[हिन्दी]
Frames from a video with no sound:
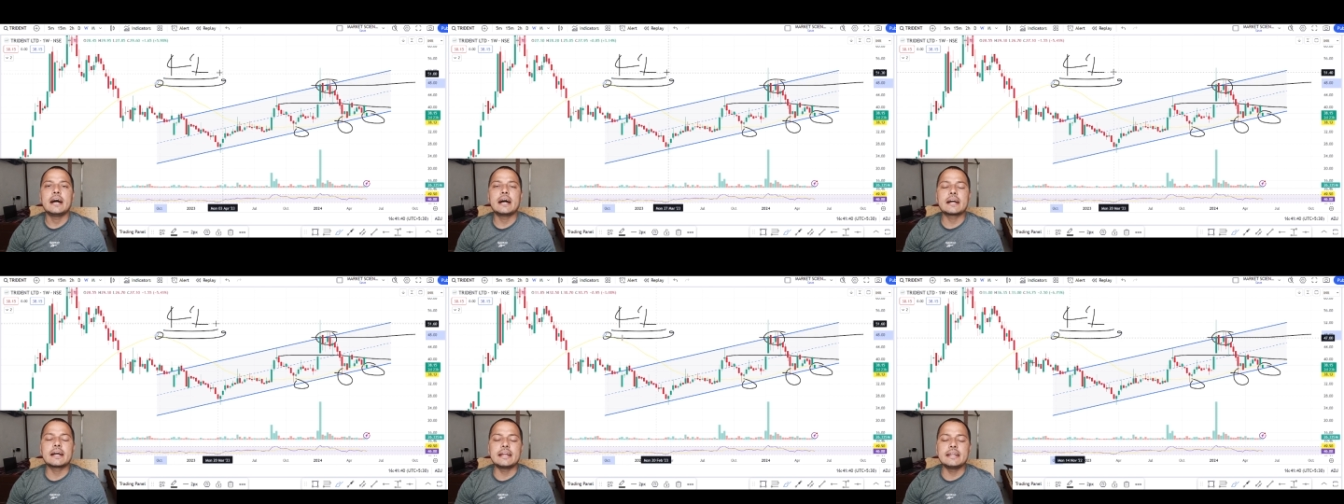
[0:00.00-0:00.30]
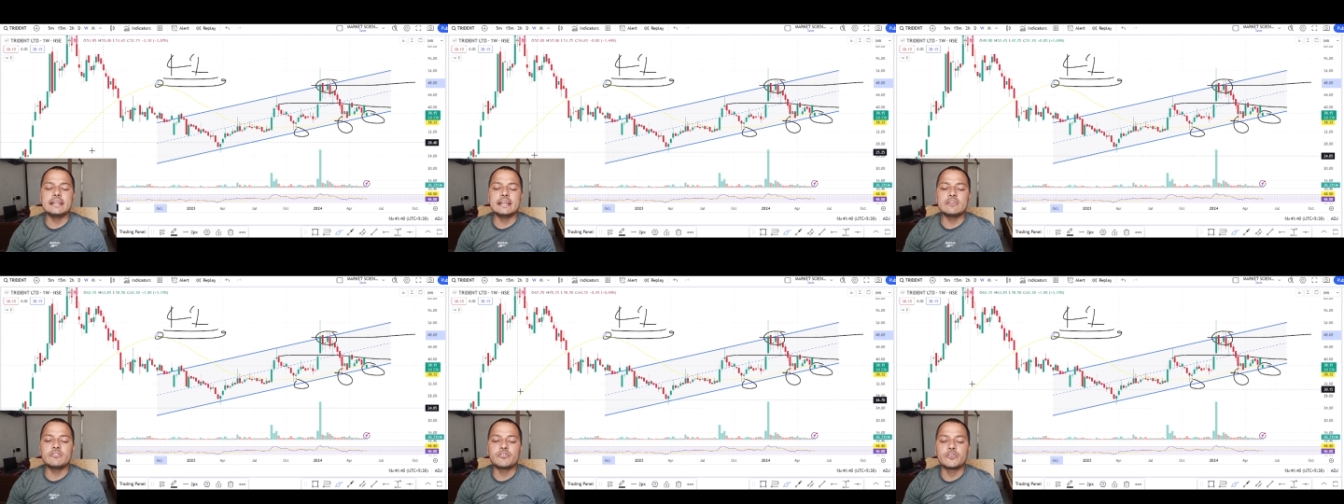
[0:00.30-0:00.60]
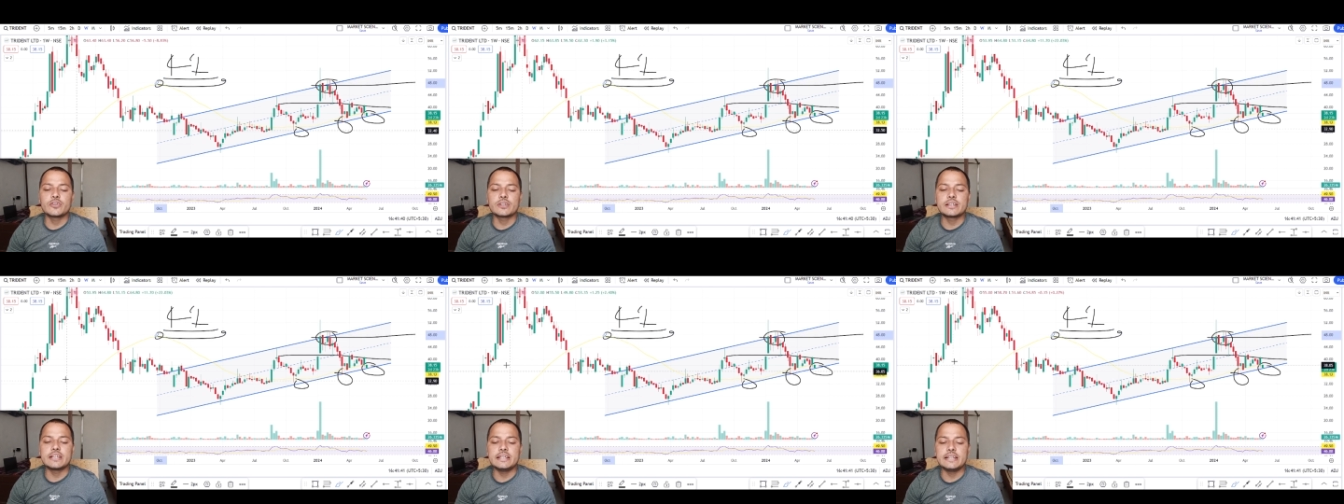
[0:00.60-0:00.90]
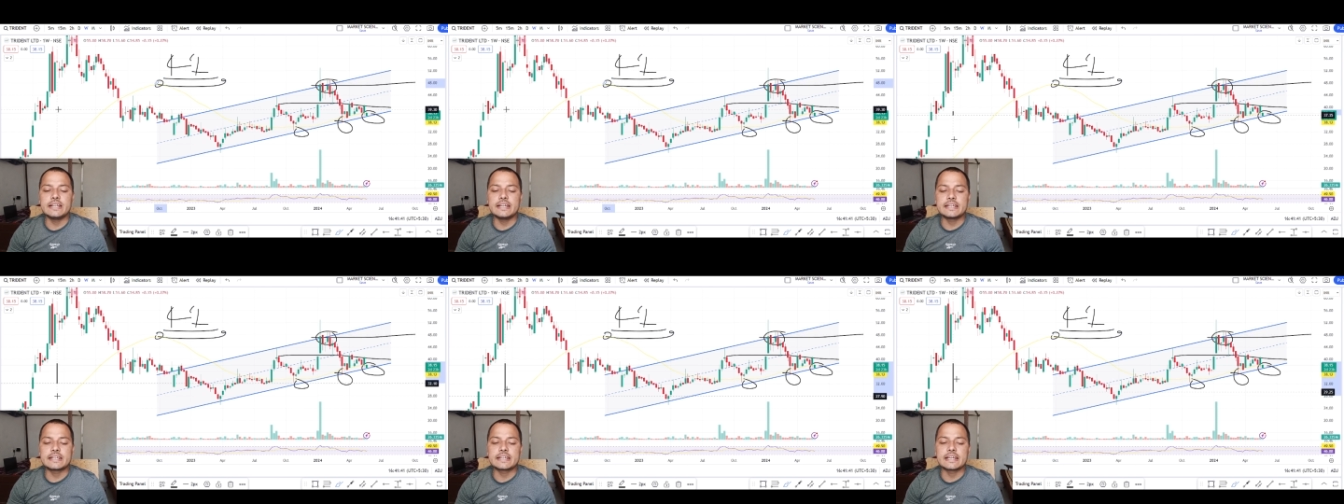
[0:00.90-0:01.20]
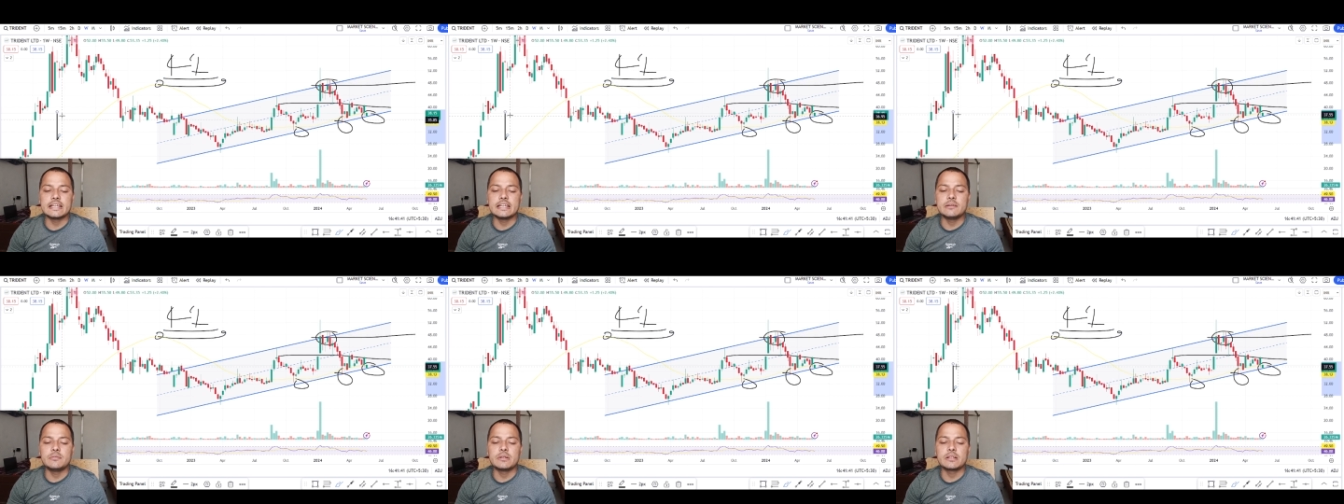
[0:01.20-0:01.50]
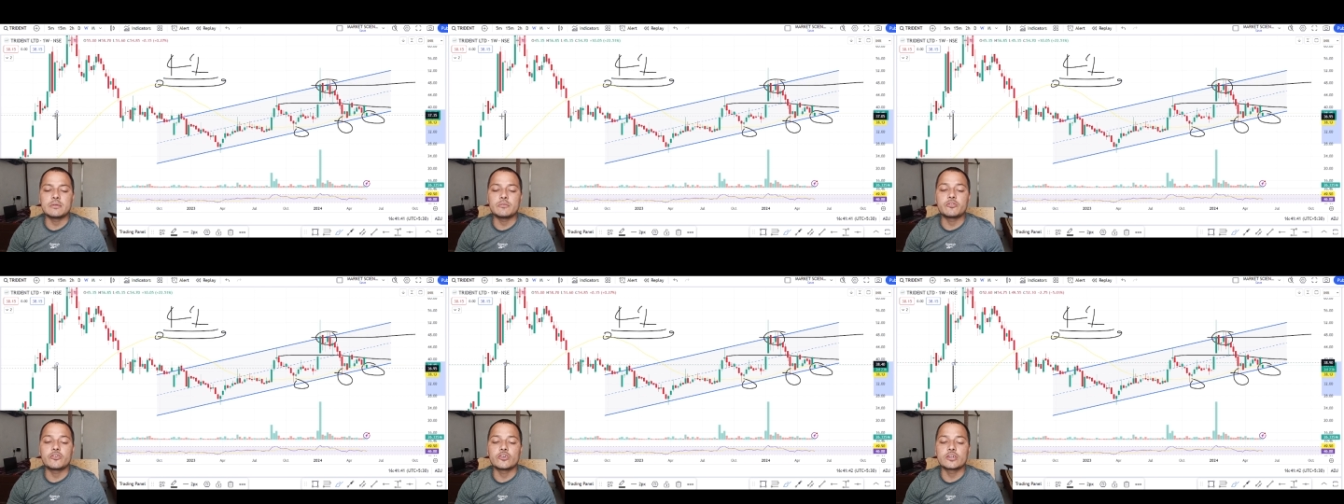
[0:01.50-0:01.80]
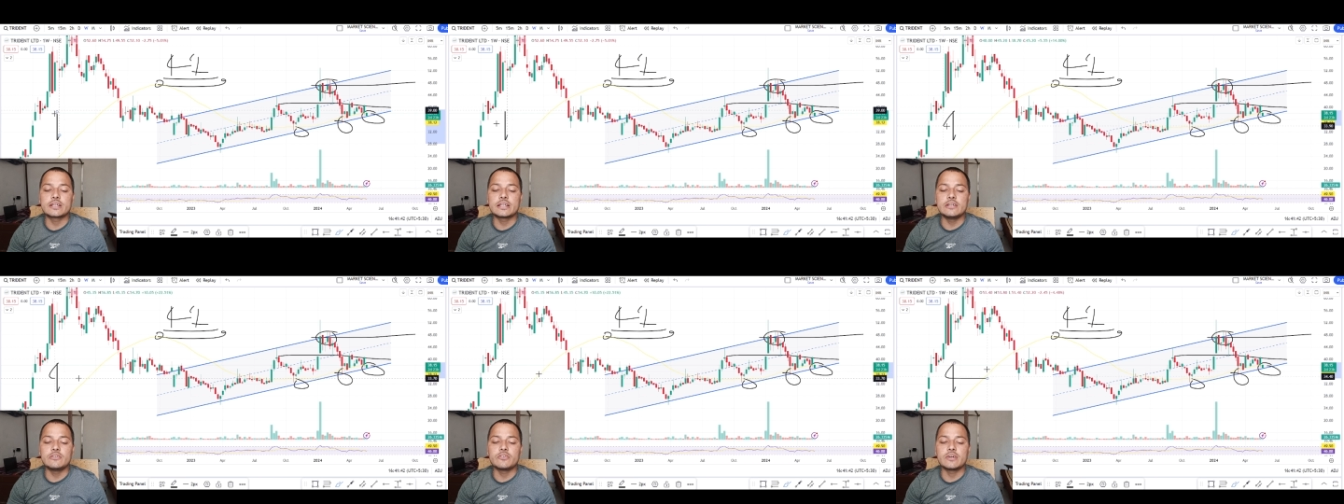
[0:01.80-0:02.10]
अगर ये 48 के लेवल
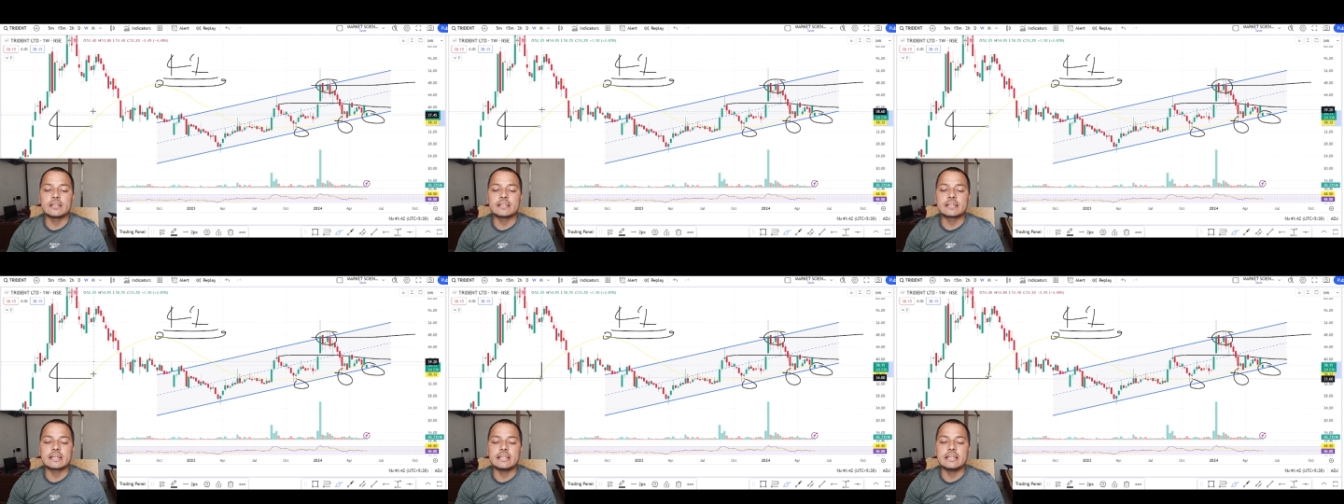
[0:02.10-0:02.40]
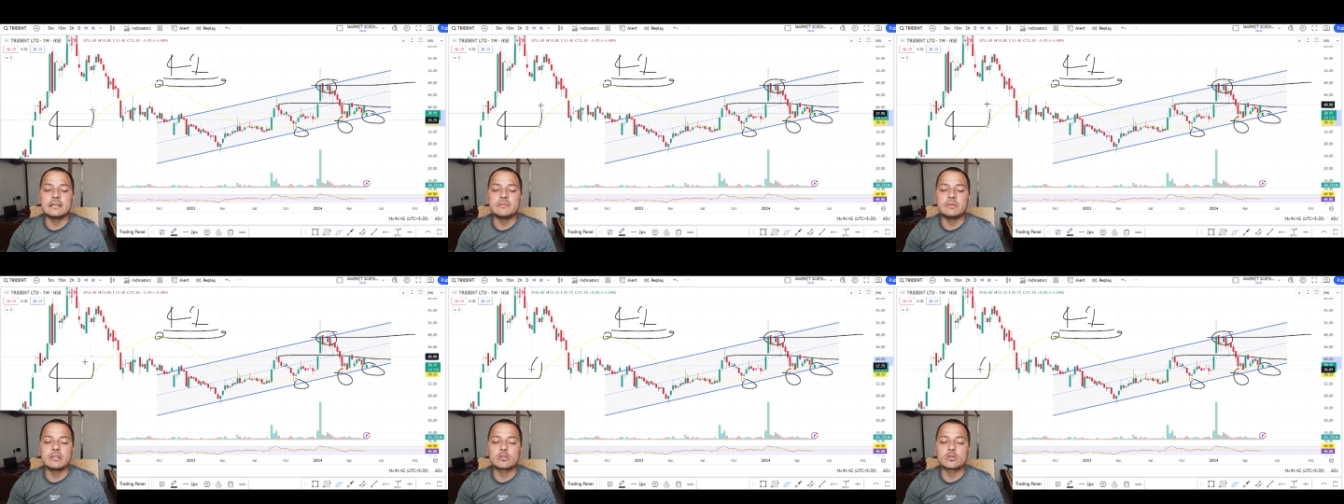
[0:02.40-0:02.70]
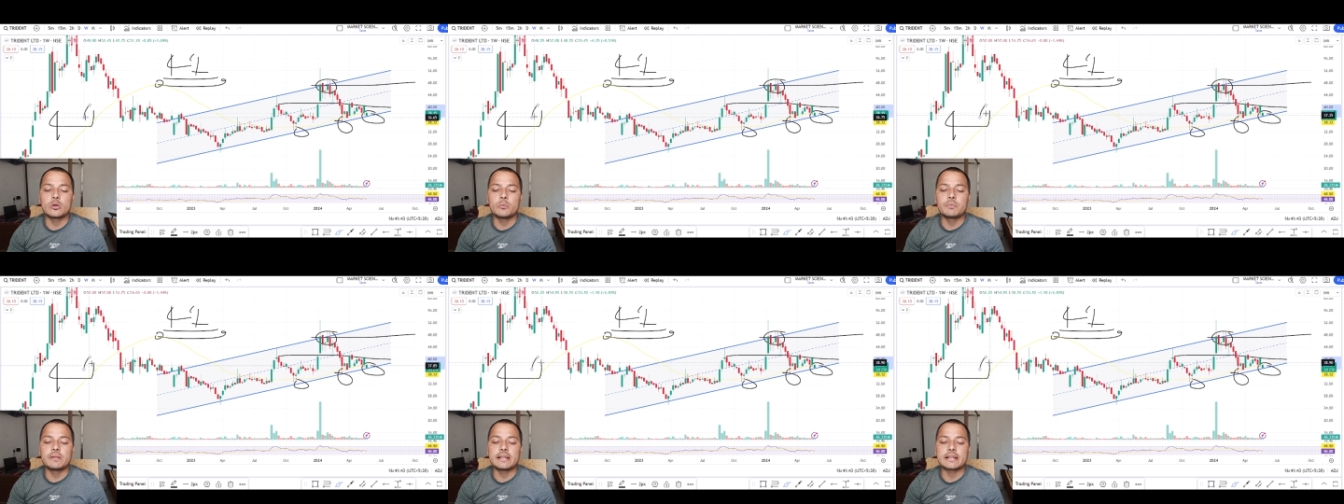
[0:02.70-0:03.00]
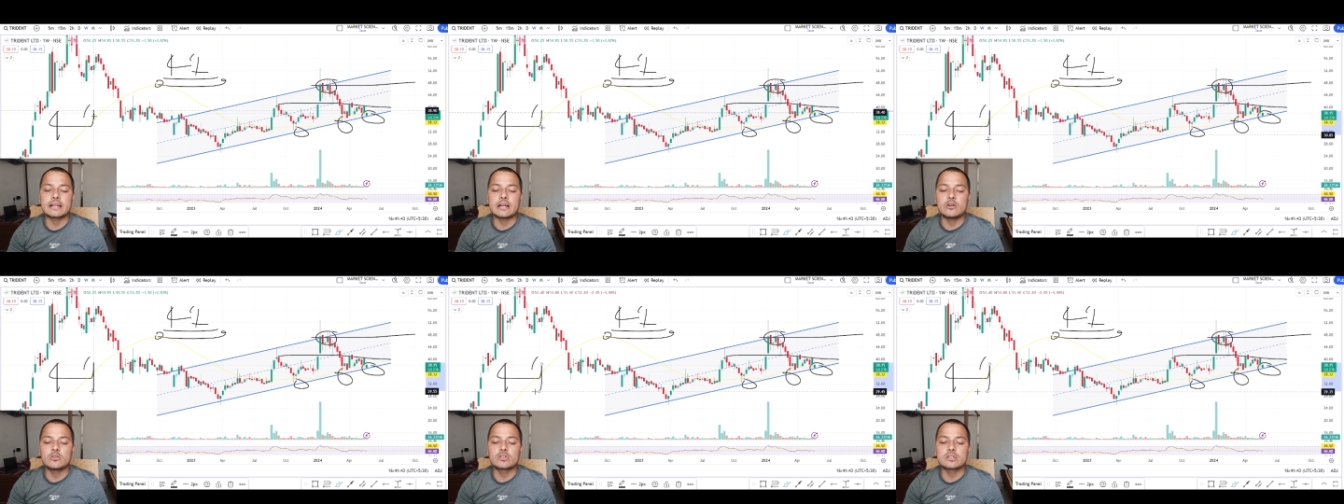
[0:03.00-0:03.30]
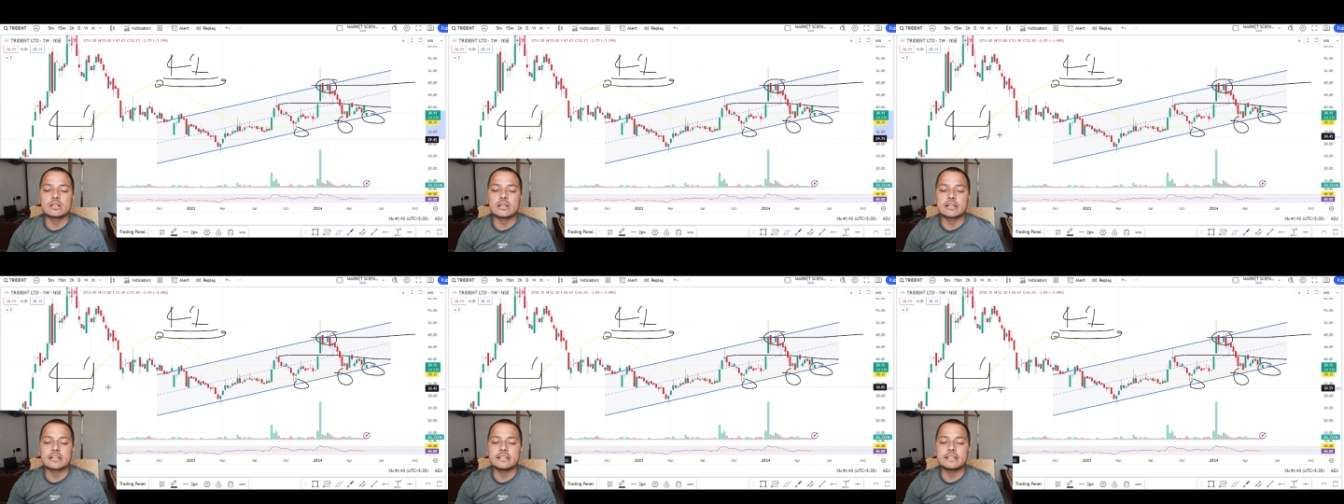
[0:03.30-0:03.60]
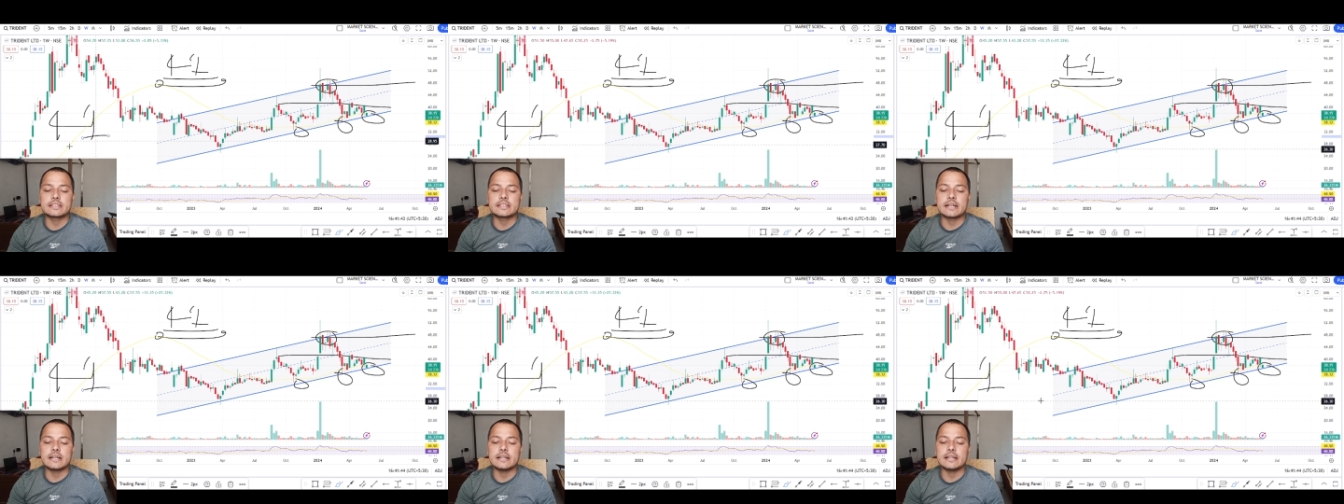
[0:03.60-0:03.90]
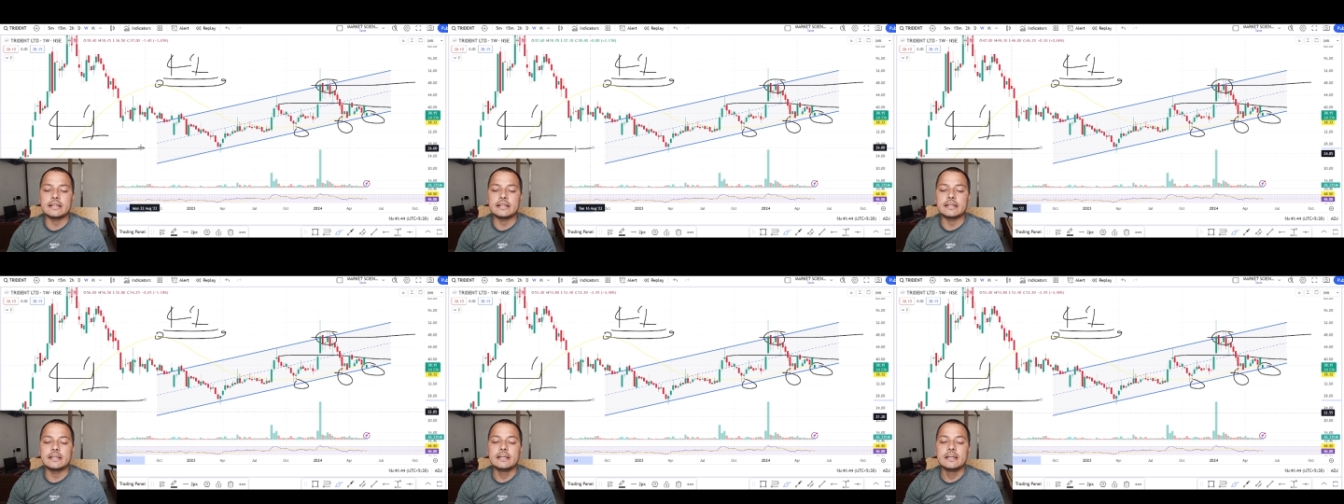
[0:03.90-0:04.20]
41 के लेवल को ब्रेकआउट कर देता
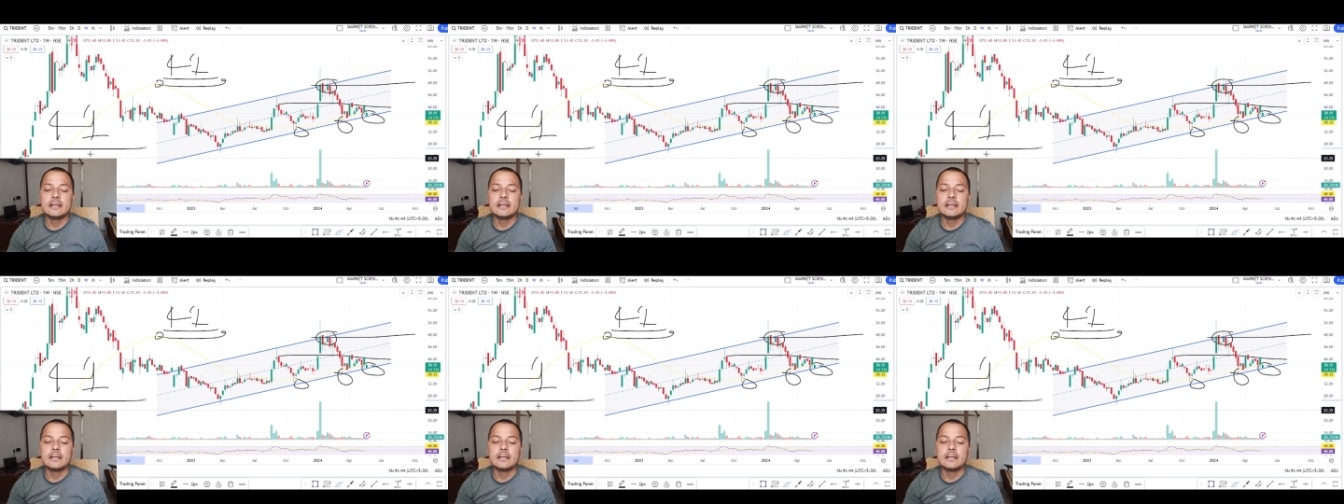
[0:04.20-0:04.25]
है